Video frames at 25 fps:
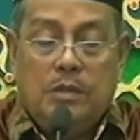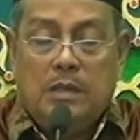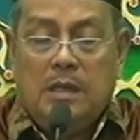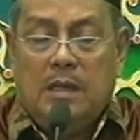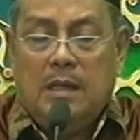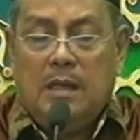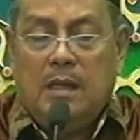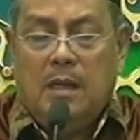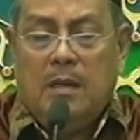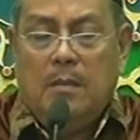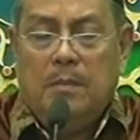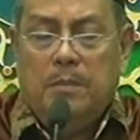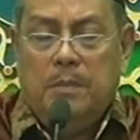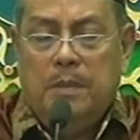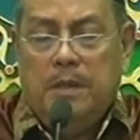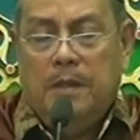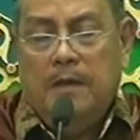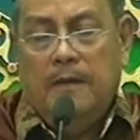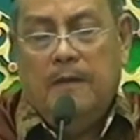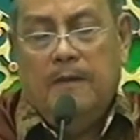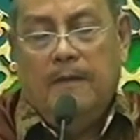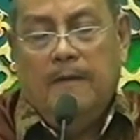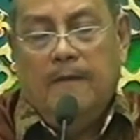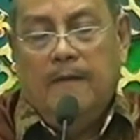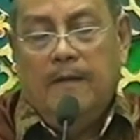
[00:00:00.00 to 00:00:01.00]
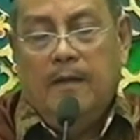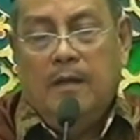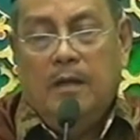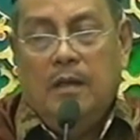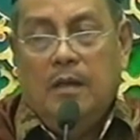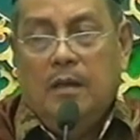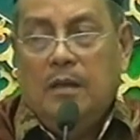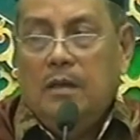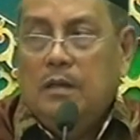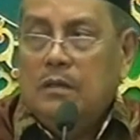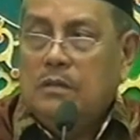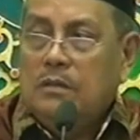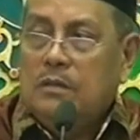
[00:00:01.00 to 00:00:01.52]
apa sak karepe.
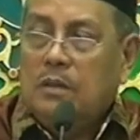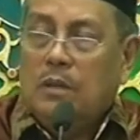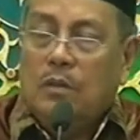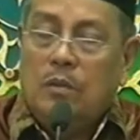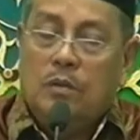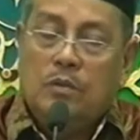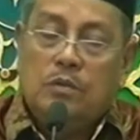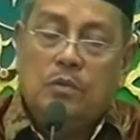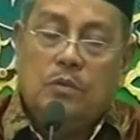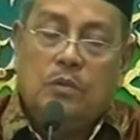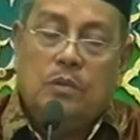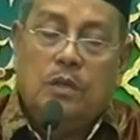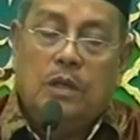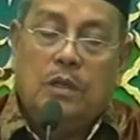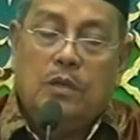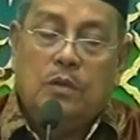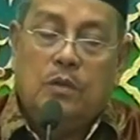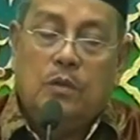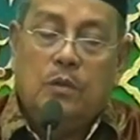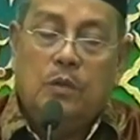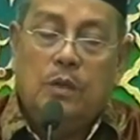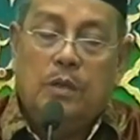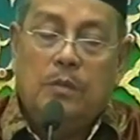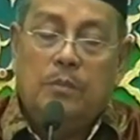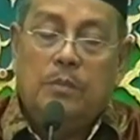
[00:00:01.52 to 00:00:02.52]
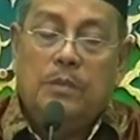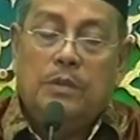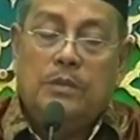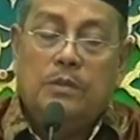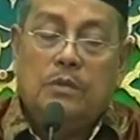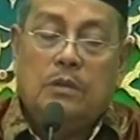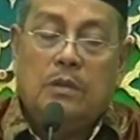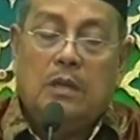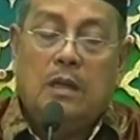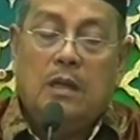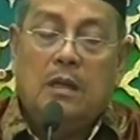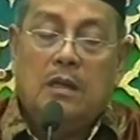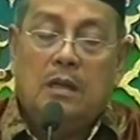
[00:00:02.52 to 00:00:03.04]
Njaluk sugih dhuwit
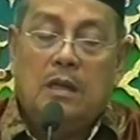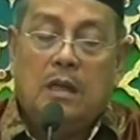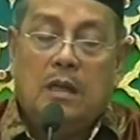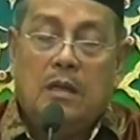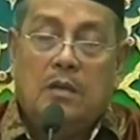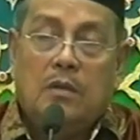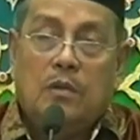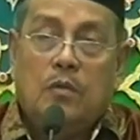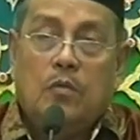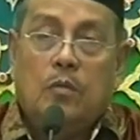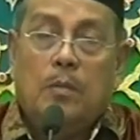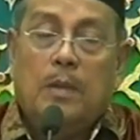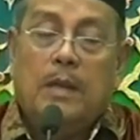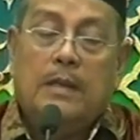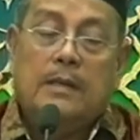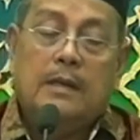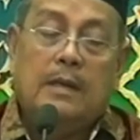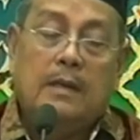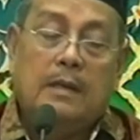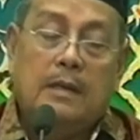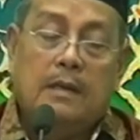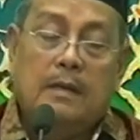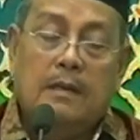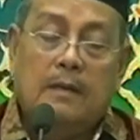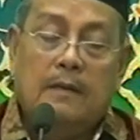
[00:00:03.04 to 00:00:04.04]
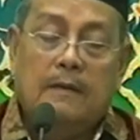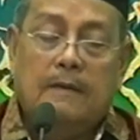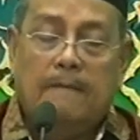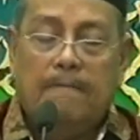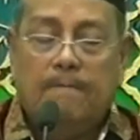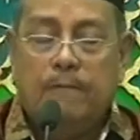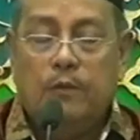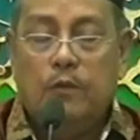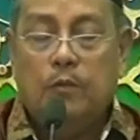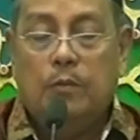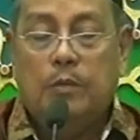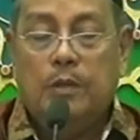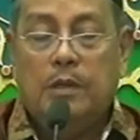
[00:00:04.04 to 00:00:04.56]
misuk nalikane rumah tangga
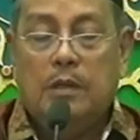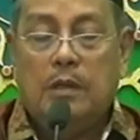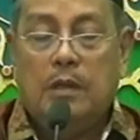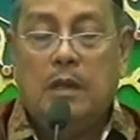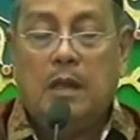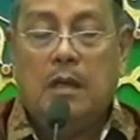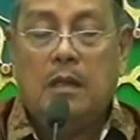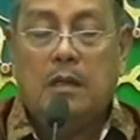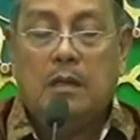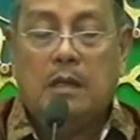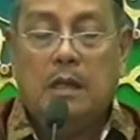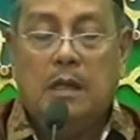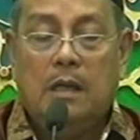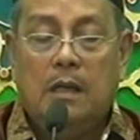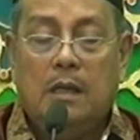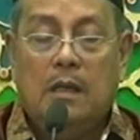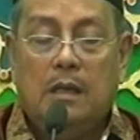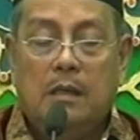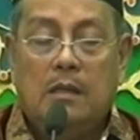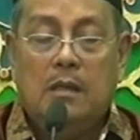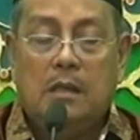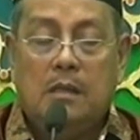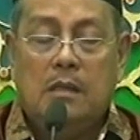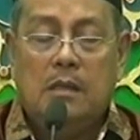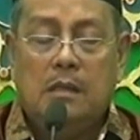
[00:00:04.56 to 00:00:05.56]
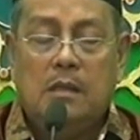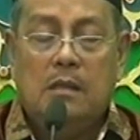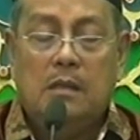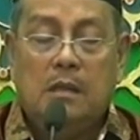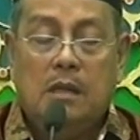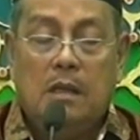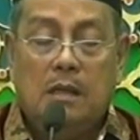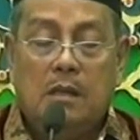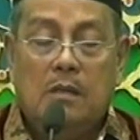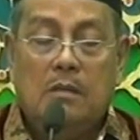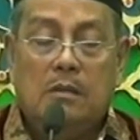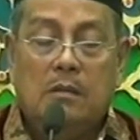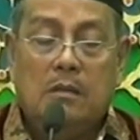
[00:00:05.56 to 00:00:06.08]
supaya kak kere tadi
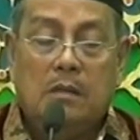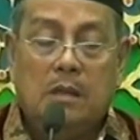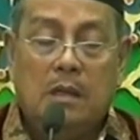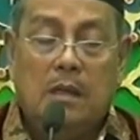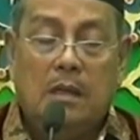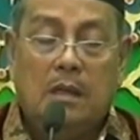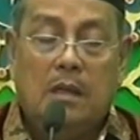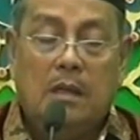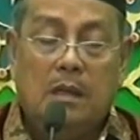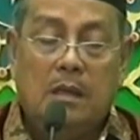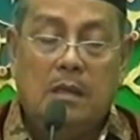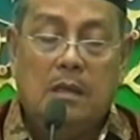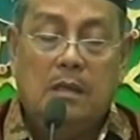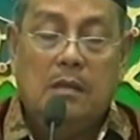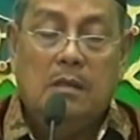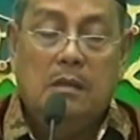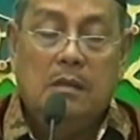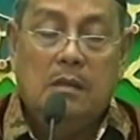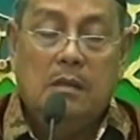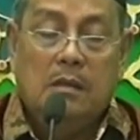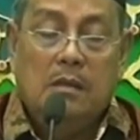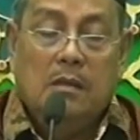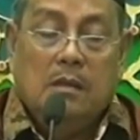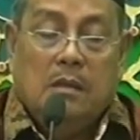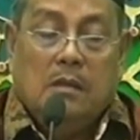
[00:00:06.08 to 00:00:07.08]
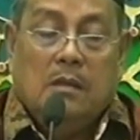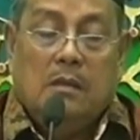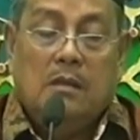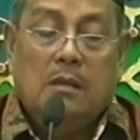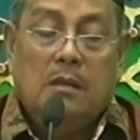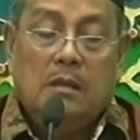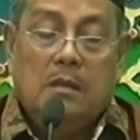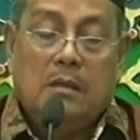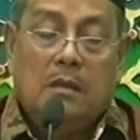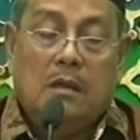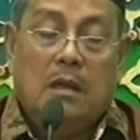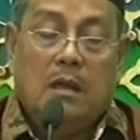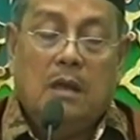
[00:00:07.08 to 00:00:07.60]
kiai kok kere.
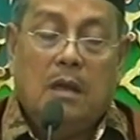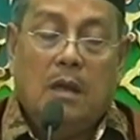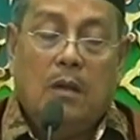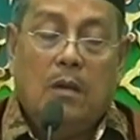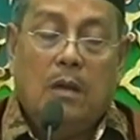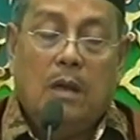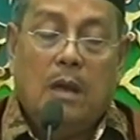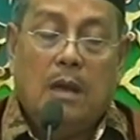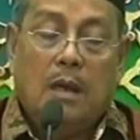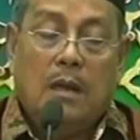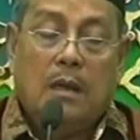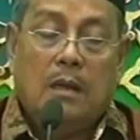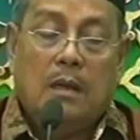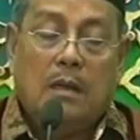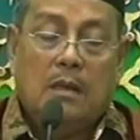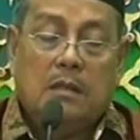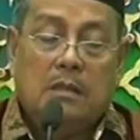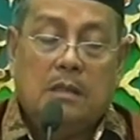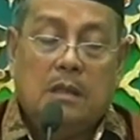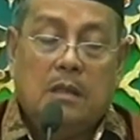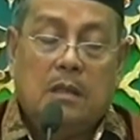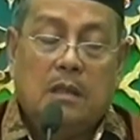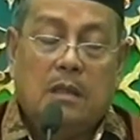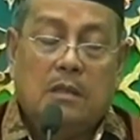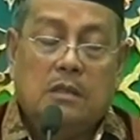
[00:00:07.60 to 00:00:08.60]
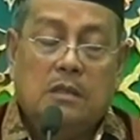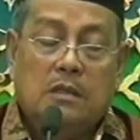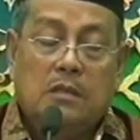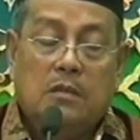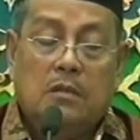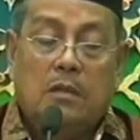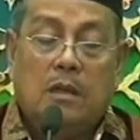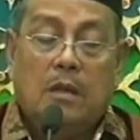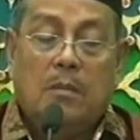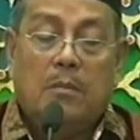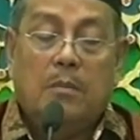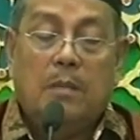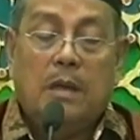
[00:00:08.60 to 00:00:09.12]
Nggih langgar cagak
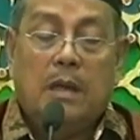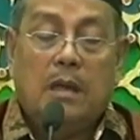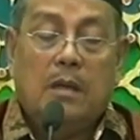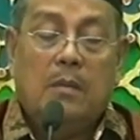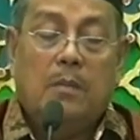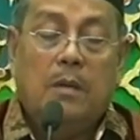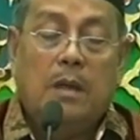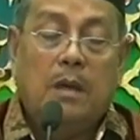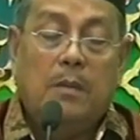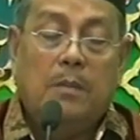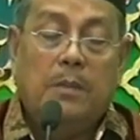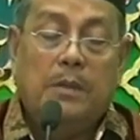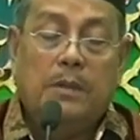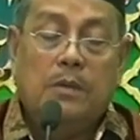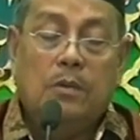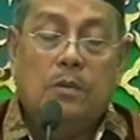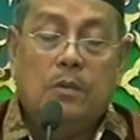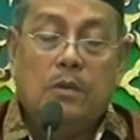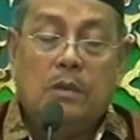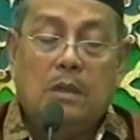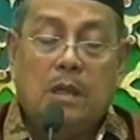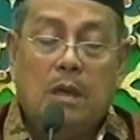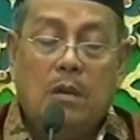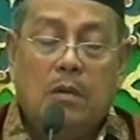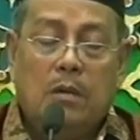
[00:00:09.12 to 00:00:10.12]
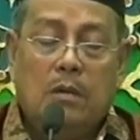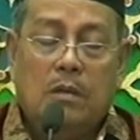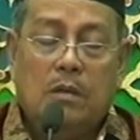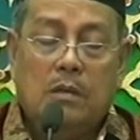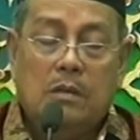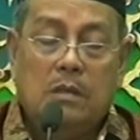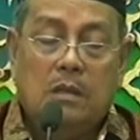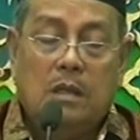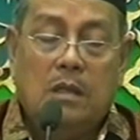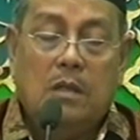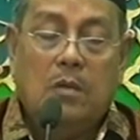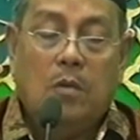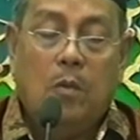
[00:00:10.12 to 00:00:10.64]
sitok gak mari-mari pitung tahun
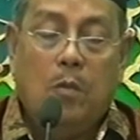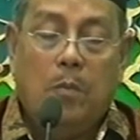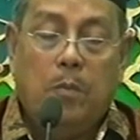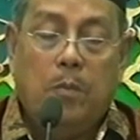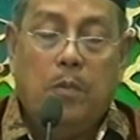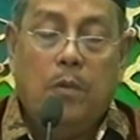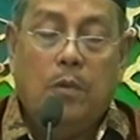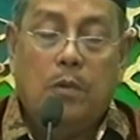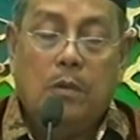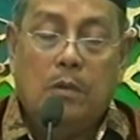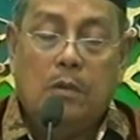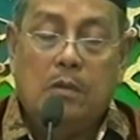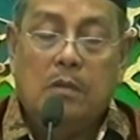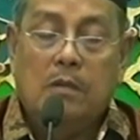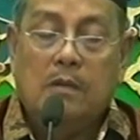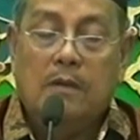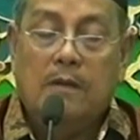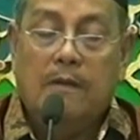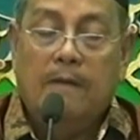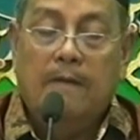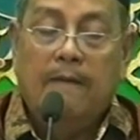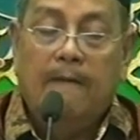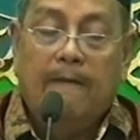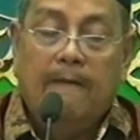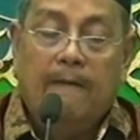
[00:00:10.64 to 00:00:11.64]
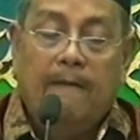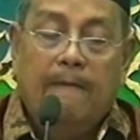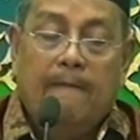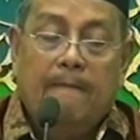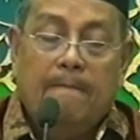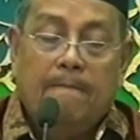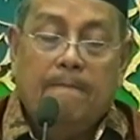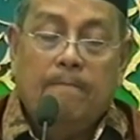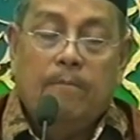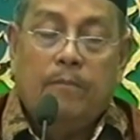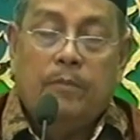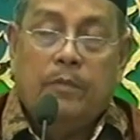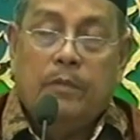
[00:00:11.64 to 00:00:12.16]
kiai opo. Ya.
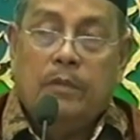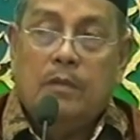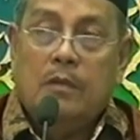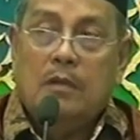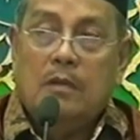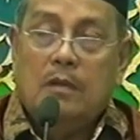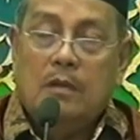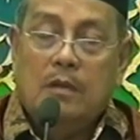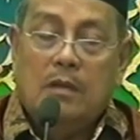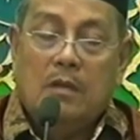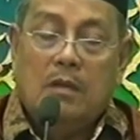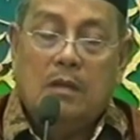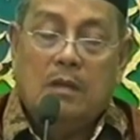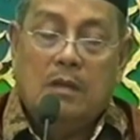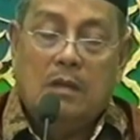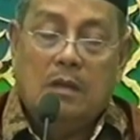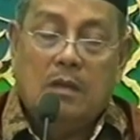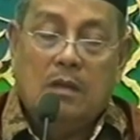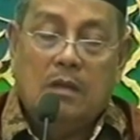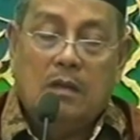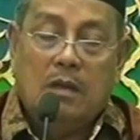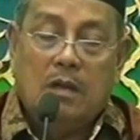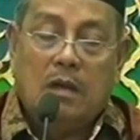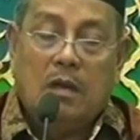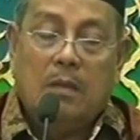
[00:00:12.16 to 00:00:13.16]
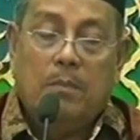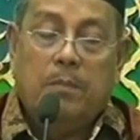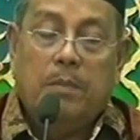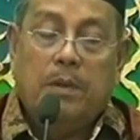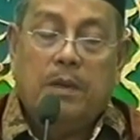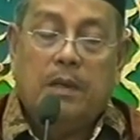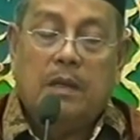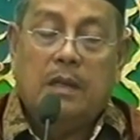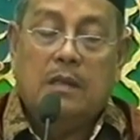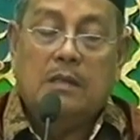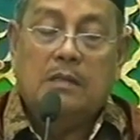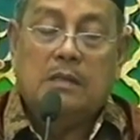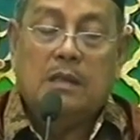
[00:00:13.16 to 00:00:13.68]
Hmm,
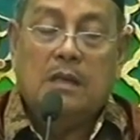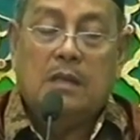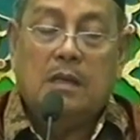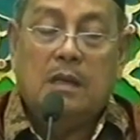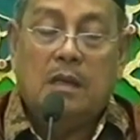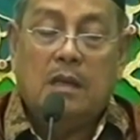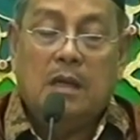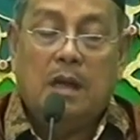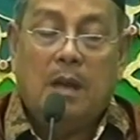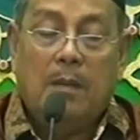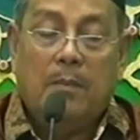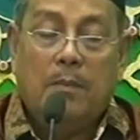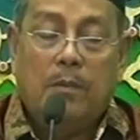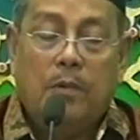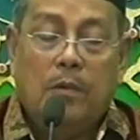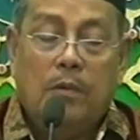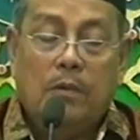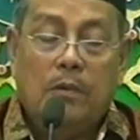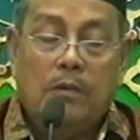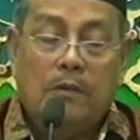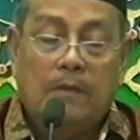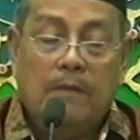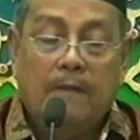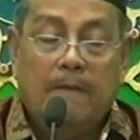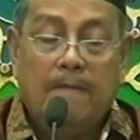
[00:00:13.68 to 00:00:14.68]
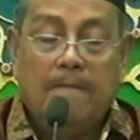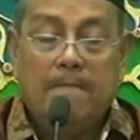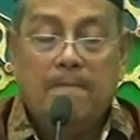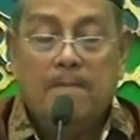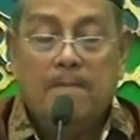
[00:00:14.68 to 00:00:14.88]
keberkan cagak kapok